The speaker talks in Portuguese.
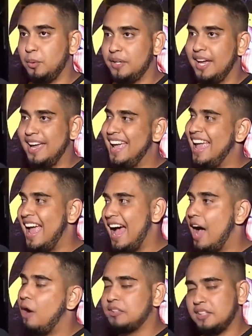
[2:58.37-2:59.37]
porque
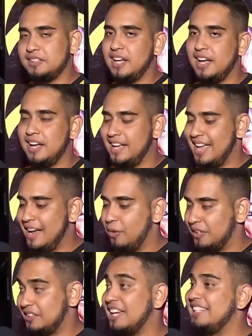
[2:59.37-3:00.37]
é a alta que tá,
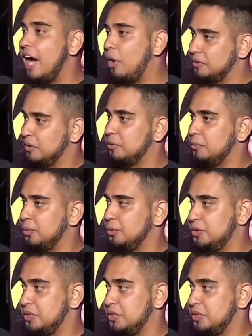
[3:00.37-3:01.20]
é o que está em alta no